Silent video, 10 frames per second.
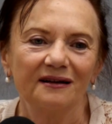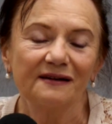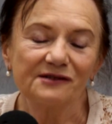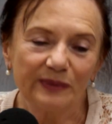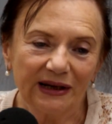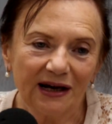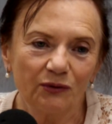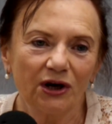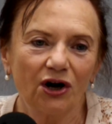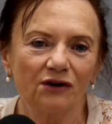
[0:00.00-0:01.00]
na
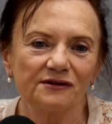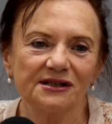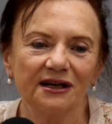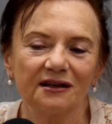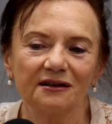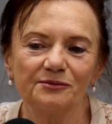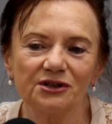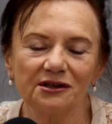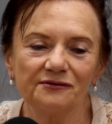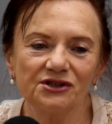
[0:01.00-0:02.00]
wspaniały koncert,
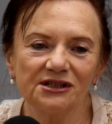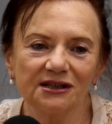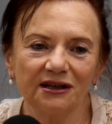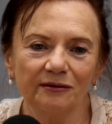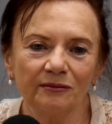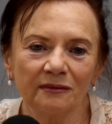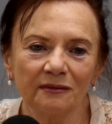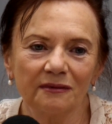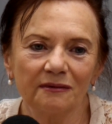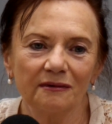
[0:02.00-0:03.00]
przede wszystkim
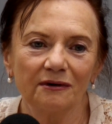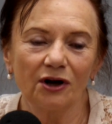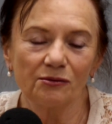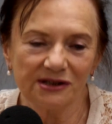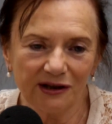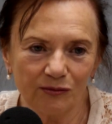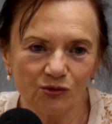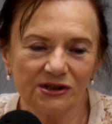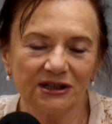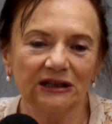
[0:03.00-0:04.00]
romskiej
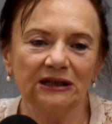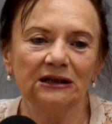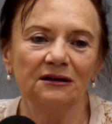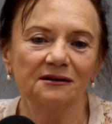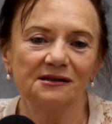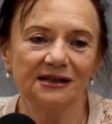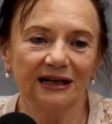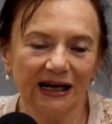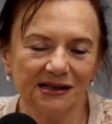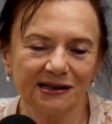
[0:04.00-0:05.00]
muzyki,
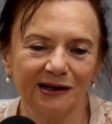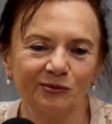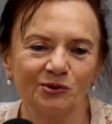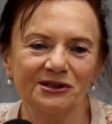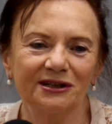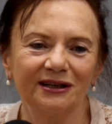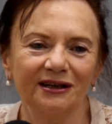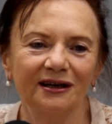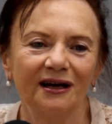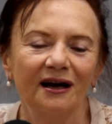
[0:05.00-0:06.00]
cygańskiej
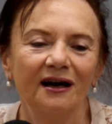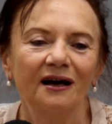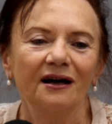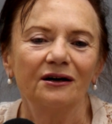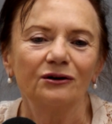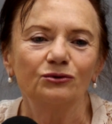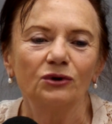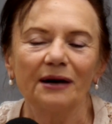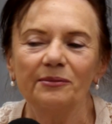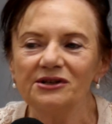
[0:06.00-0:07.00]
muzyki,
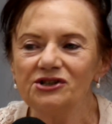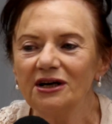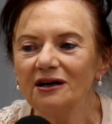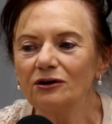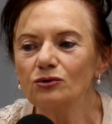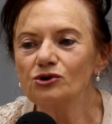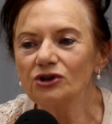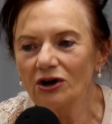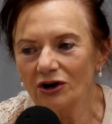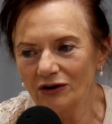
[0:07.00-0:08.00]
która będzie
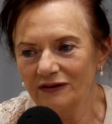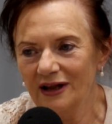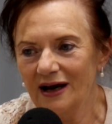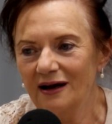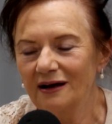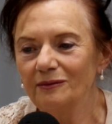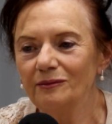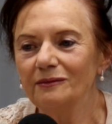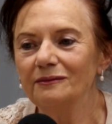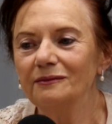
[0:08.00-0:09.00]
różnorodna,
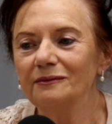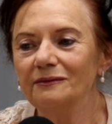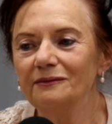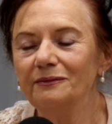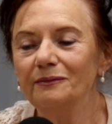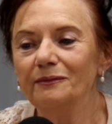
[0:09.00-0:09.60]
mm,